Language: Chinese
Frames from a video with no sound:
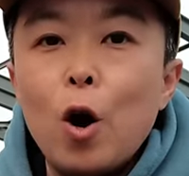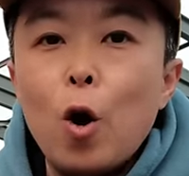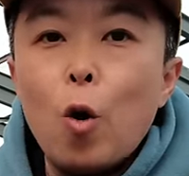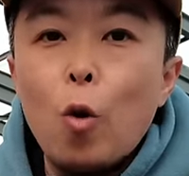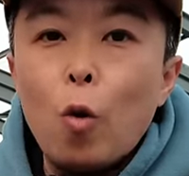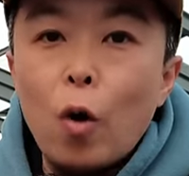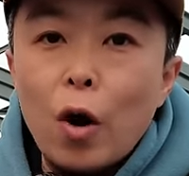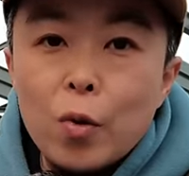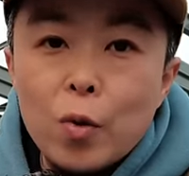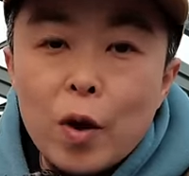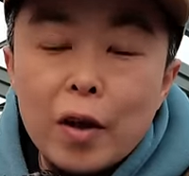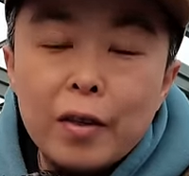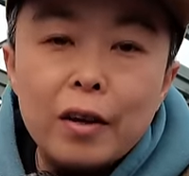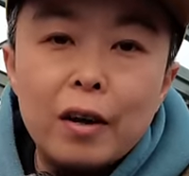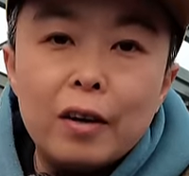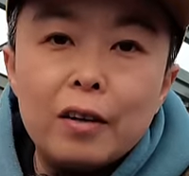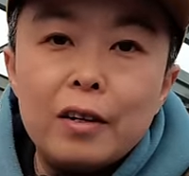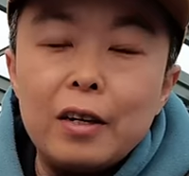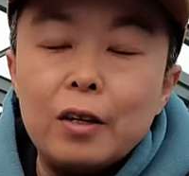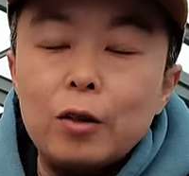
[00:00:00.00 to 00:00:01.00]
还原
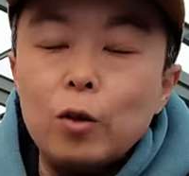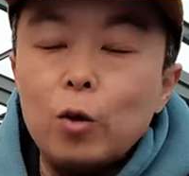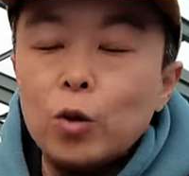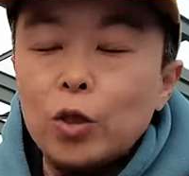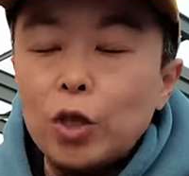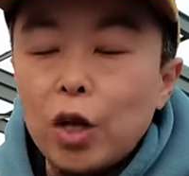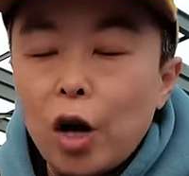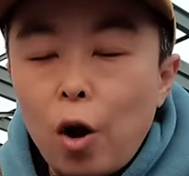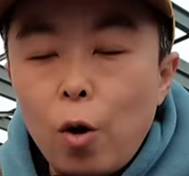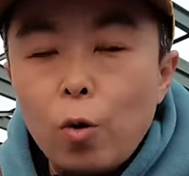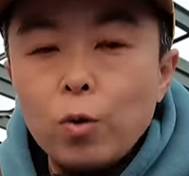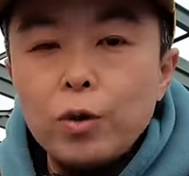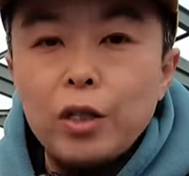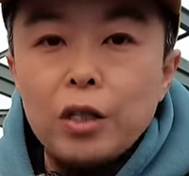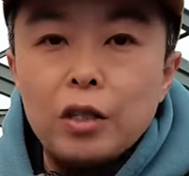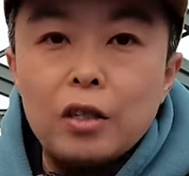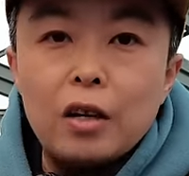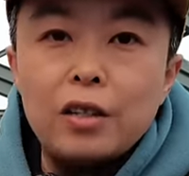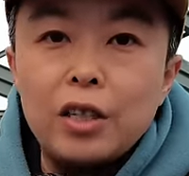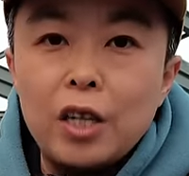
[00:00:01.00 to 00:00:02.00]
能力都超
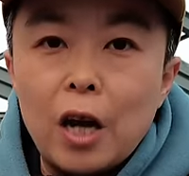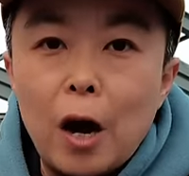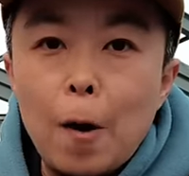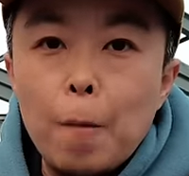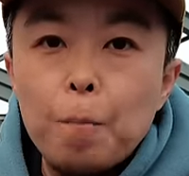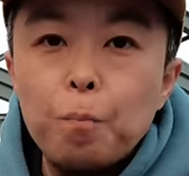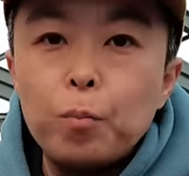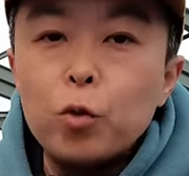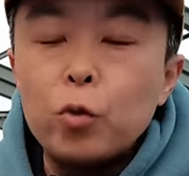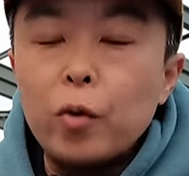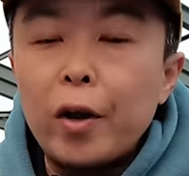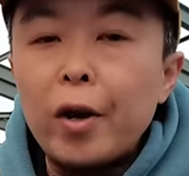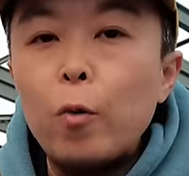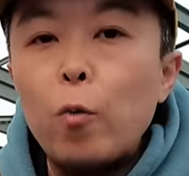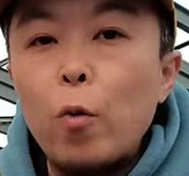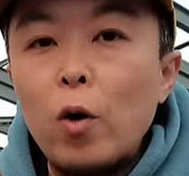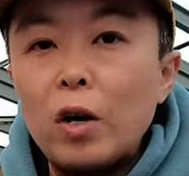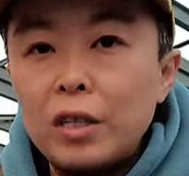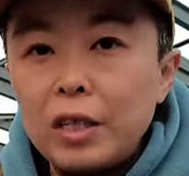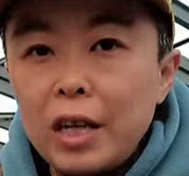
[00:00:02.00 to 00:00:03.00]
级的强，所以
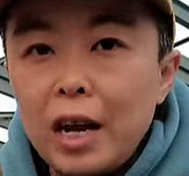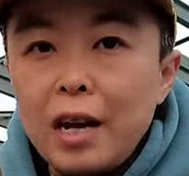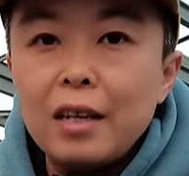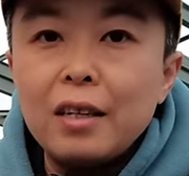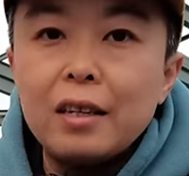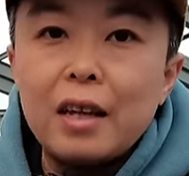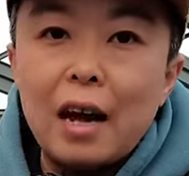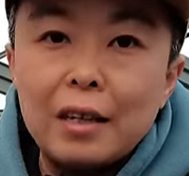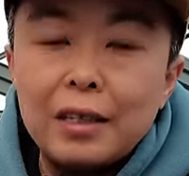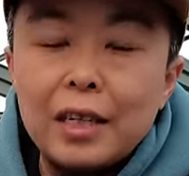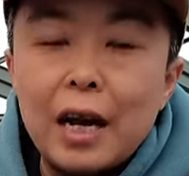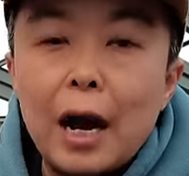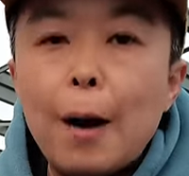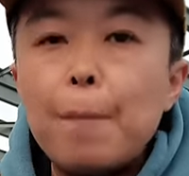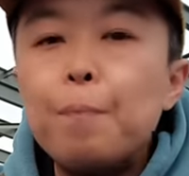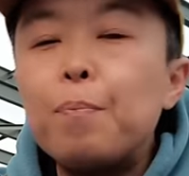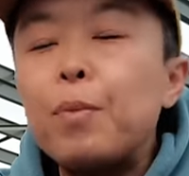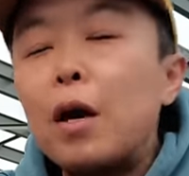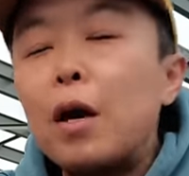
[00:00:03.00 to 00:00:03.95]
我建议大家